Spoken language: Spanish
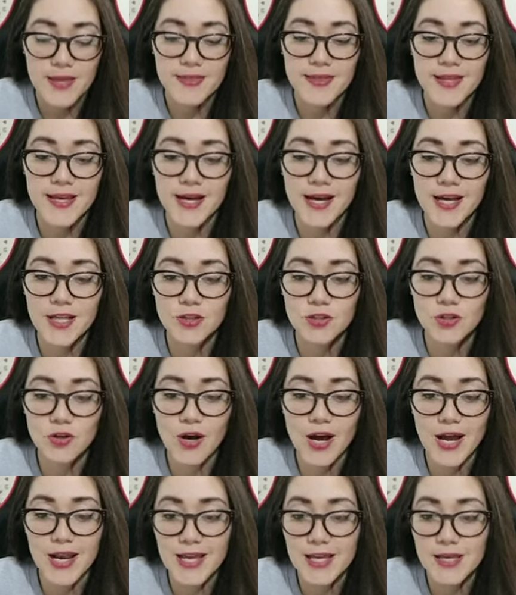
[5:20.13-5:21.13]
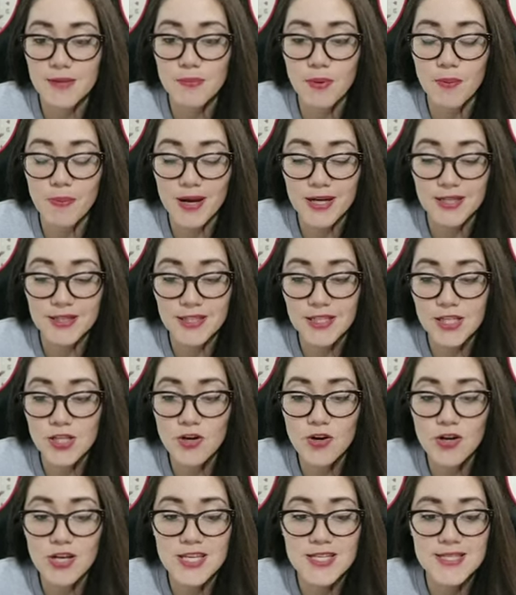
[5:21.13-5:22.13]
dejando al equipo
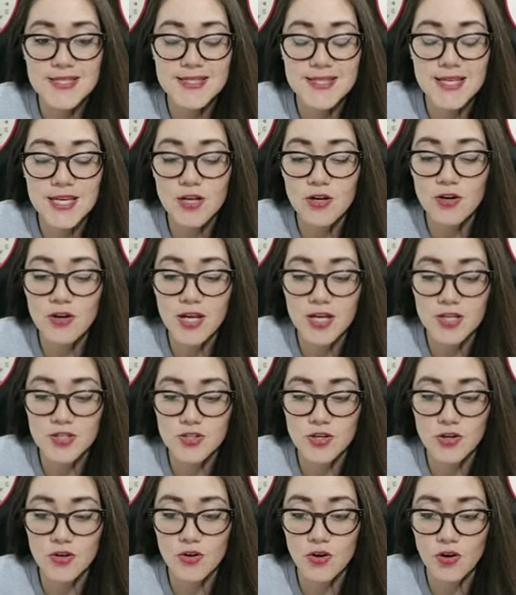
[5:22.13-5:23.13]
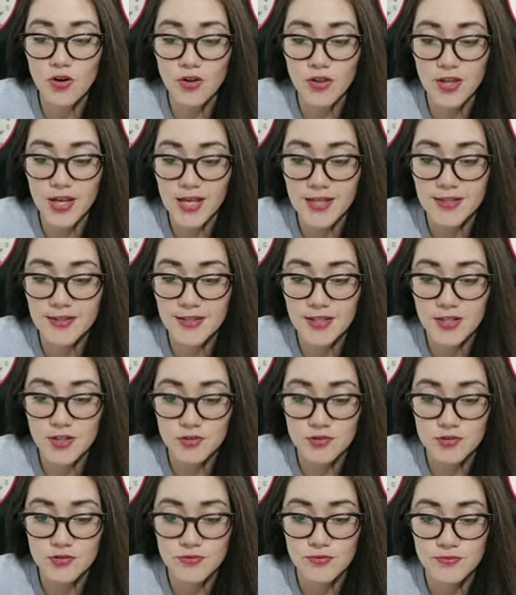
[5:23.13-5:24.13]
partido y sin conexión con los
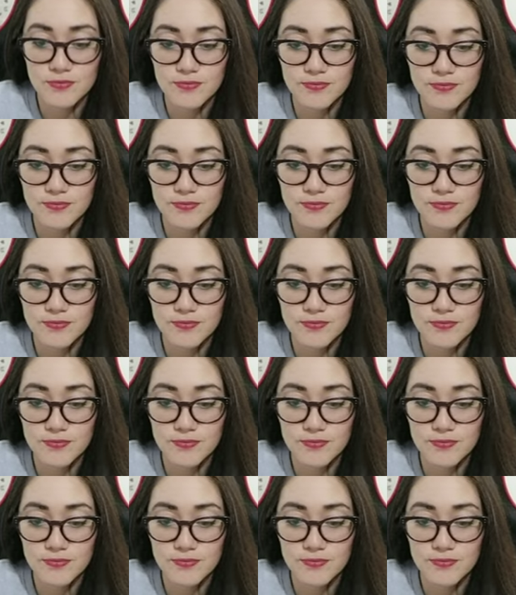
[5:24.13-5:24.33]
delanteros